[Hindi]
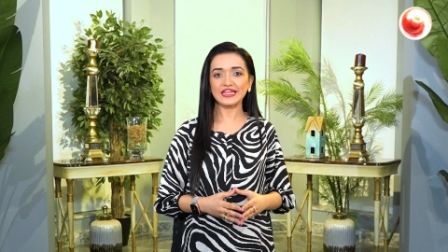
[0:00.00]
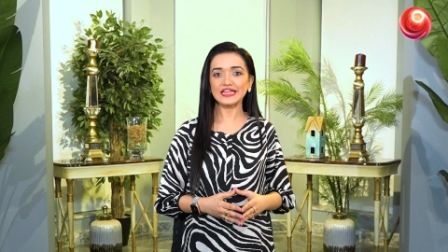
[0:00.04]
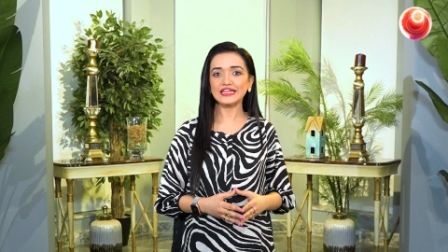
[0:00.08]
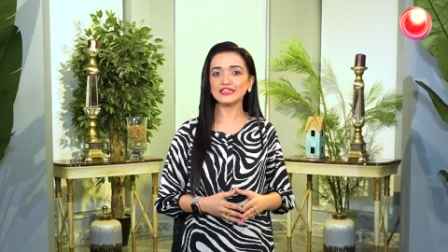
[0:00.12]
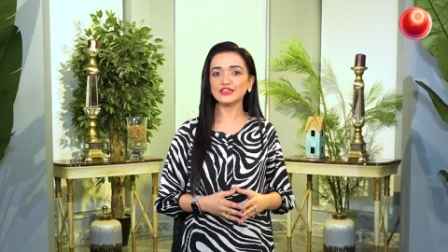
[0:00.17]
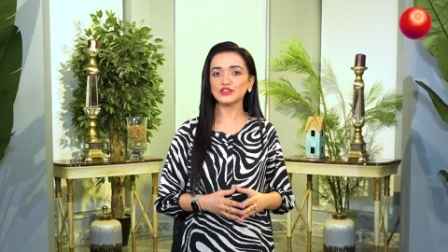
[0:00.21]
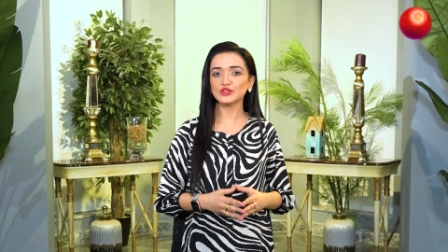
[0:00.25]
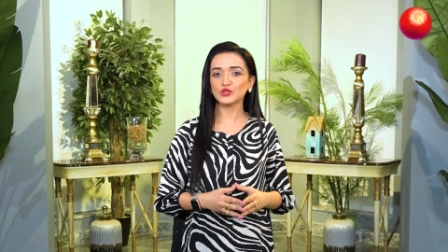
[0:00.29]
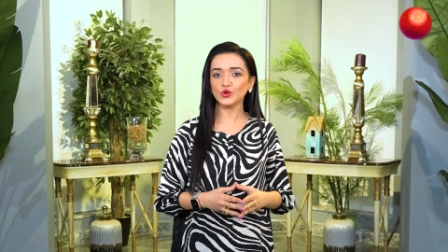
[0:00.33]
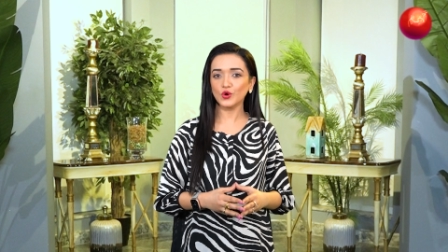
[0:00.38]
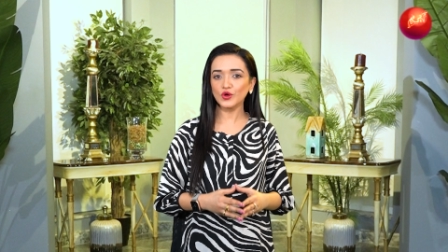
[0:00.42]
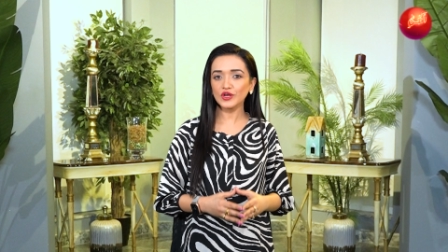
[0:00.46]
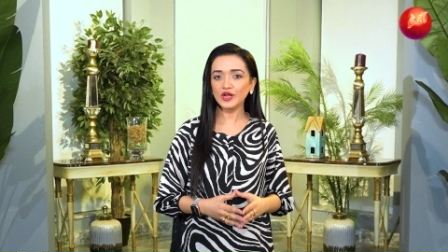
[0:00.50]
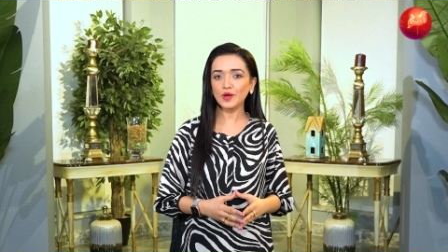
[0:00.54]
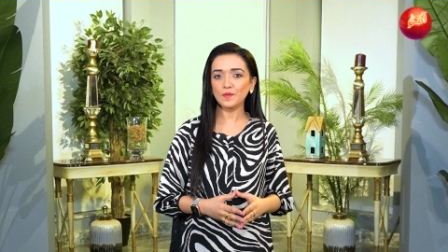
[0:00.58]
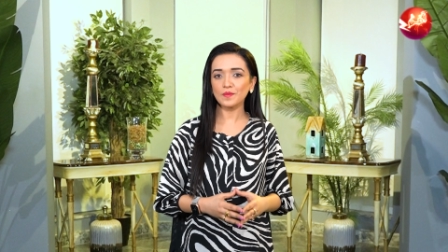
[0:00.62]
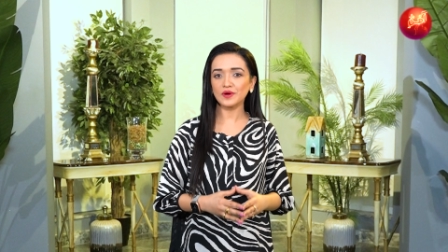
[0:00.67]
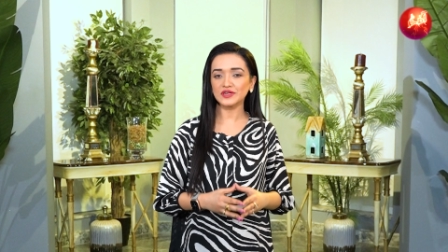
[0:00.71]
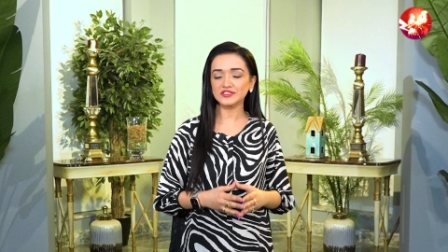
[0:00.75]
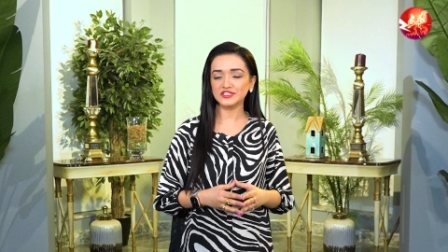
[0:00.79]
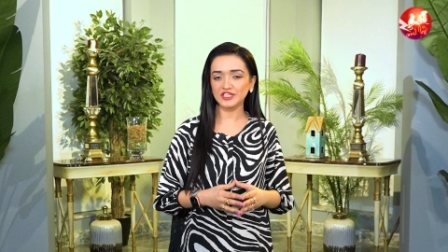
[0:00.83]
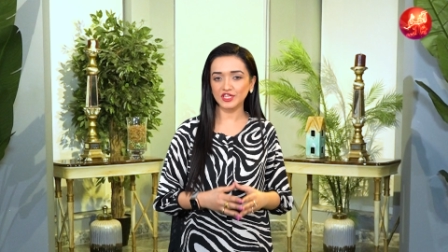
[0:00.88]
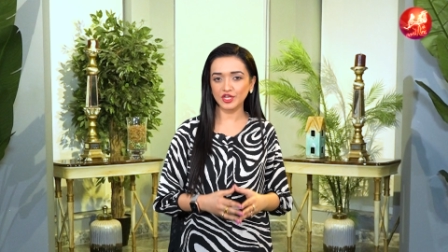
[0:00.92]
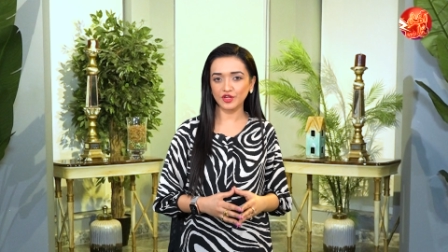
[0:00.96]
इन दो
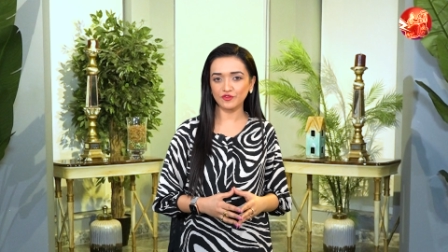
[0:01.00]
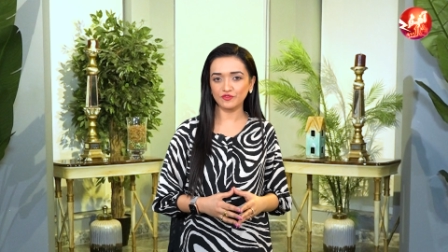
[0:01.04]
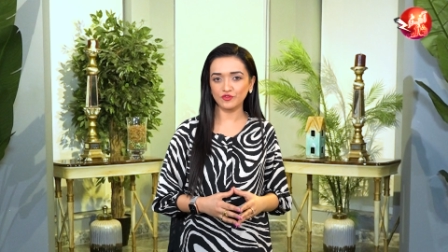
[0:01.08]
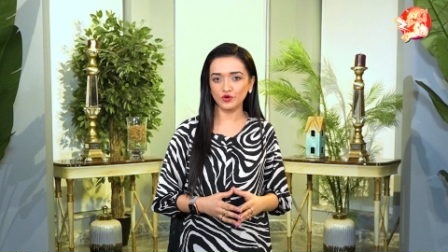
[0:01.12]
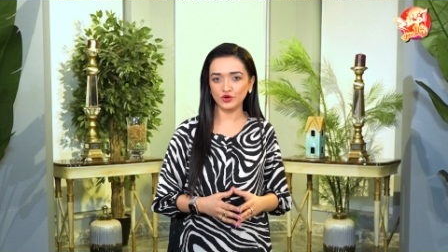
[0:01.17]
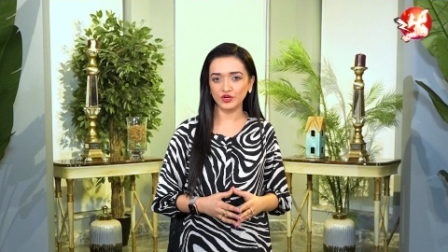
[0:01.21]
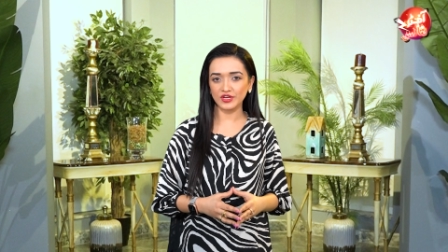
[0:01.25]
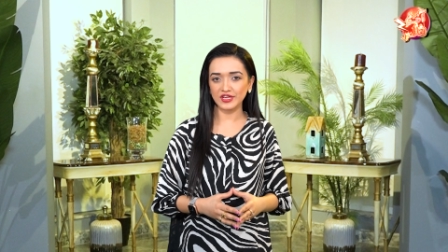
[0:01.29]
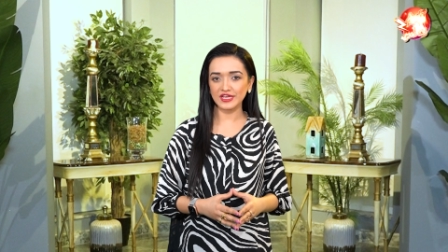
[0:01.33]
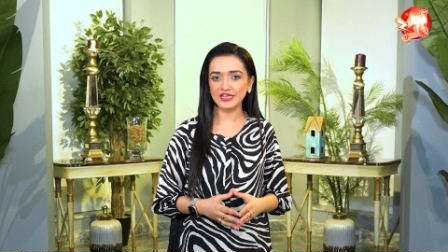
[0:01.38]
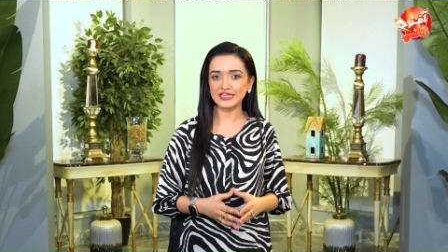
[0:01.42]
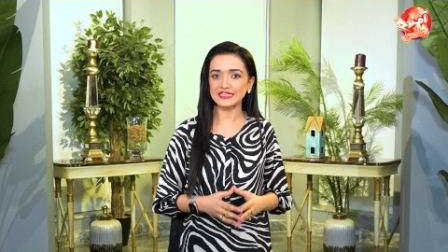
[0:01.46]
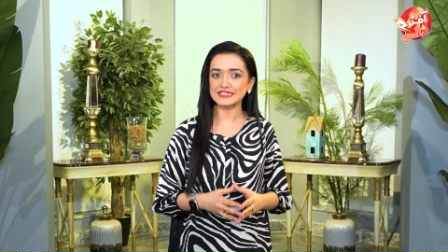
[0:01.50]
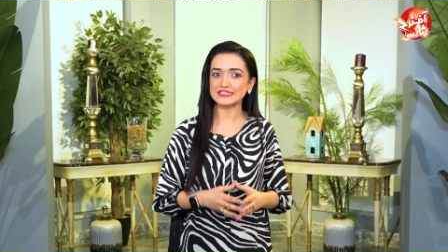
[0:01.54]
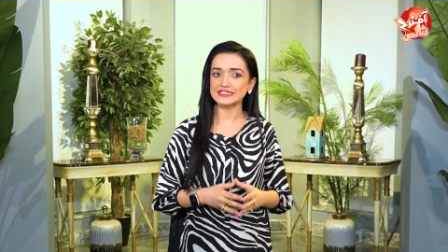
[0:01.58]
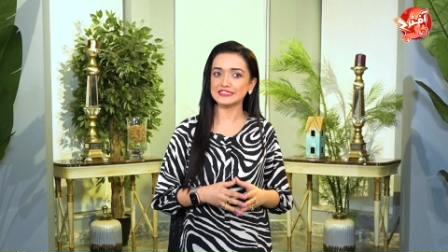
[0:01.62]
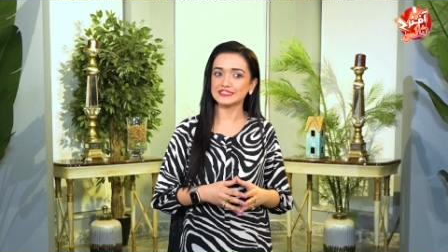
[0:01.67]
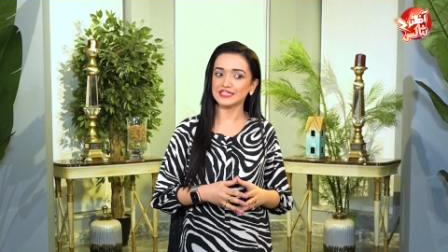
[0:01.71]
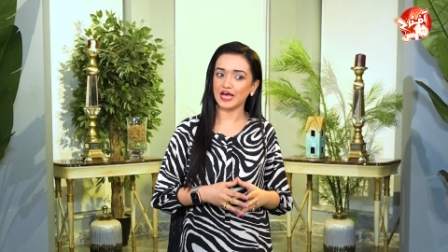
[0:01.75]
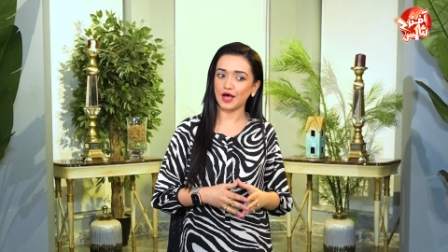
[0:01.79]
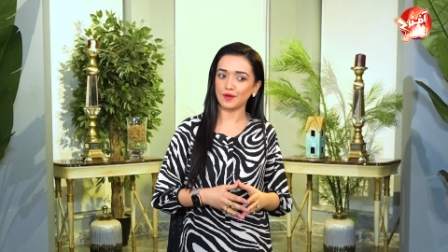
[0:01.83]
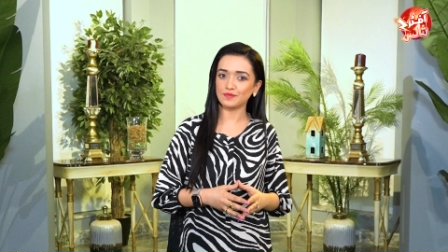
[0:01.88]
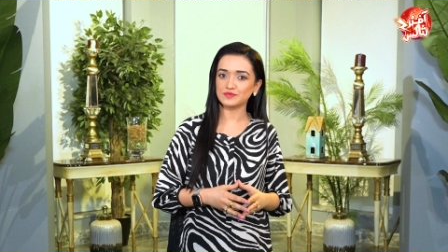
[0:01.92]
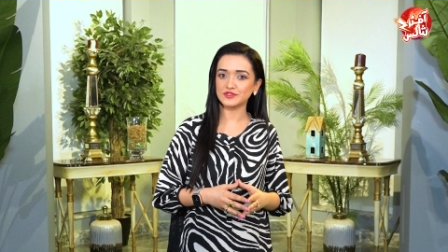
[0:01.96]
नंबर शरीफों के इस
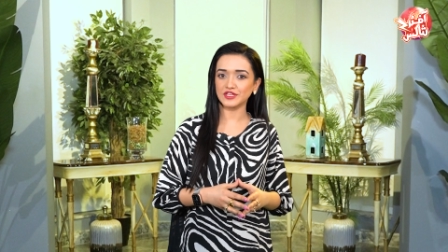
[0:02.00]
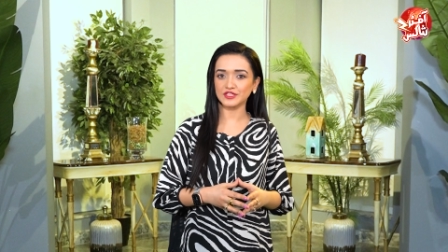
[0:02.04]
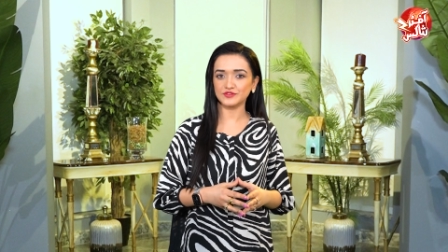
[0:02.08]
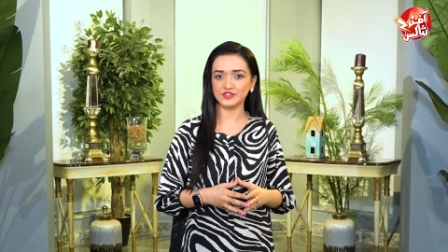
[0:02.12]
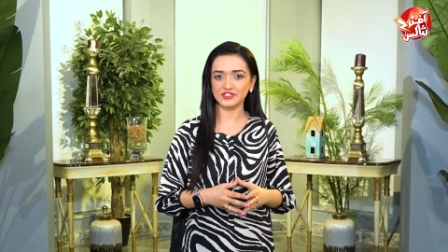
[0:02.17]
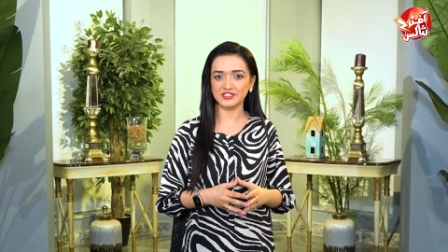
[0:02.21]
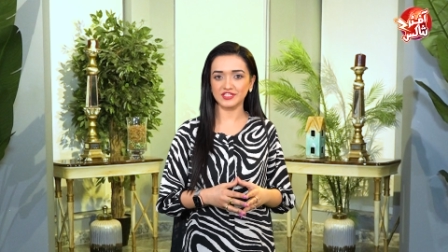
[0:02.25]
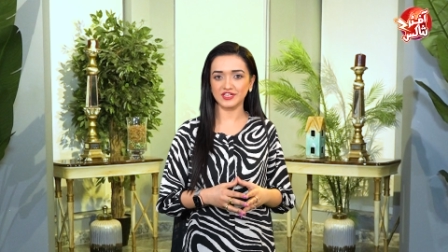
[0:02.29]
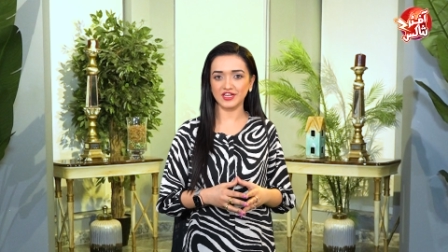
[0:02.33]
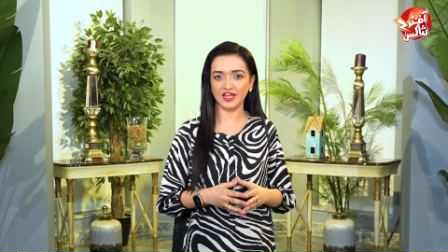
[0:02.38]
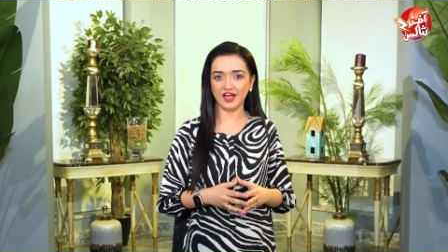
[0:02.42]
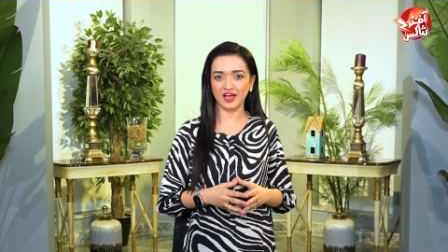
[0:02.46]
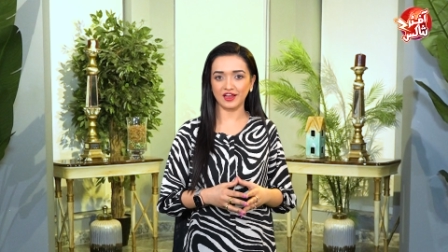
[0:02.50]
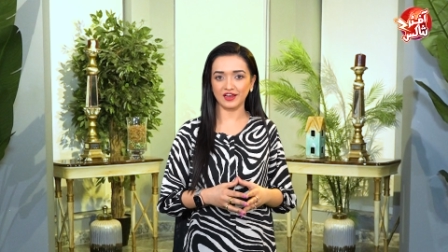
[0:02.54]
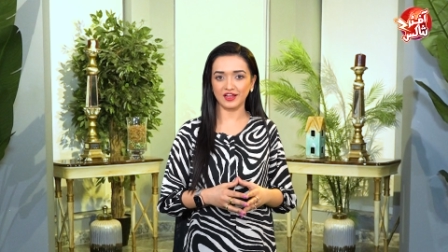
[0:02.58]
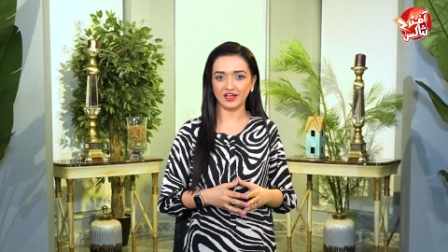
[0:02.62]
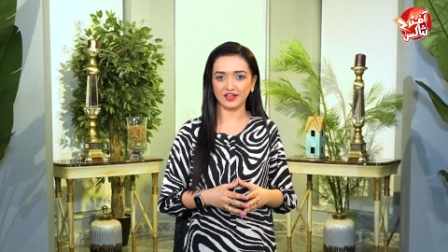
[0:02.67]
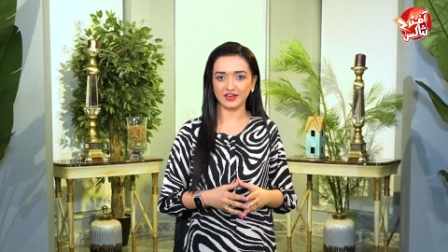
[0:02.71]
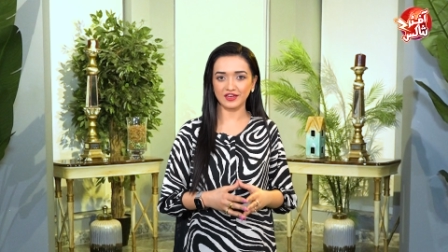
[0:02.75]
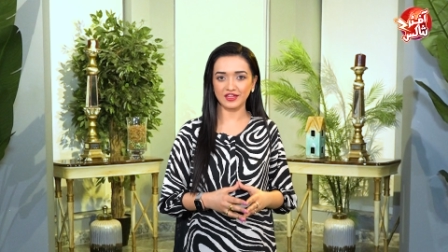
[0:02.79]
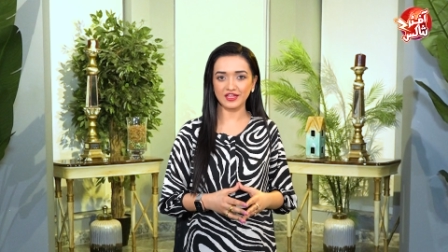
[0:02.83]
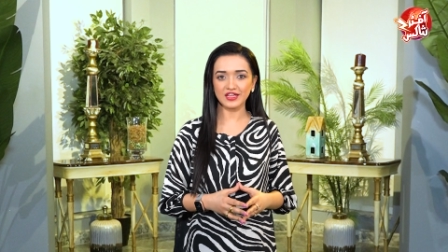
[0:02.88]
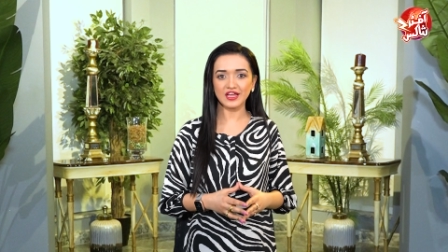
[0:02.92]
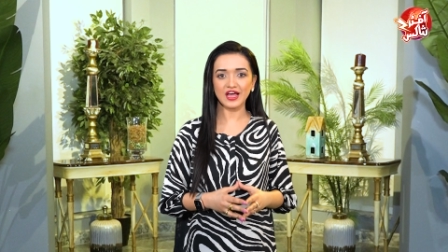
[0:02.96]
नामजद वजीर
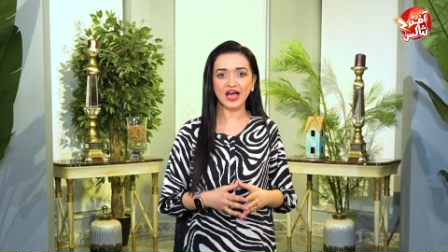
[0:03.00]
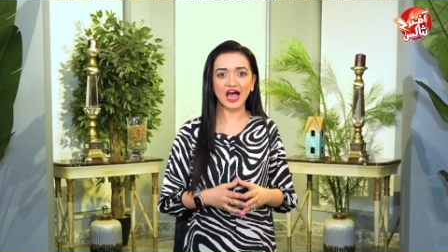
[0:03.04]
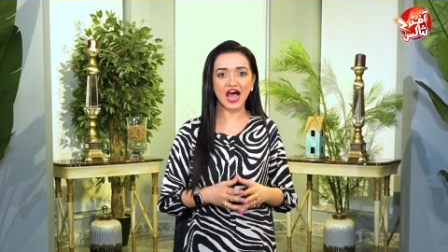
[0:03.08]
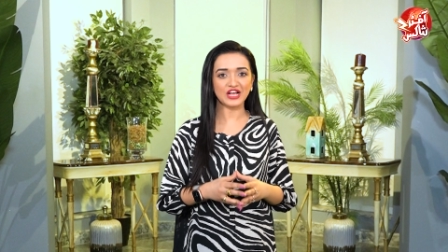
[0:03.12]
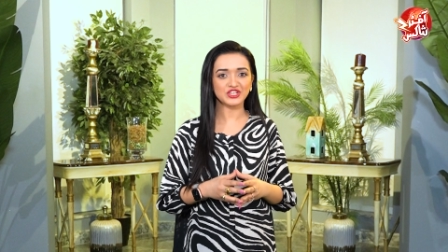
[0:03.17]
आला ने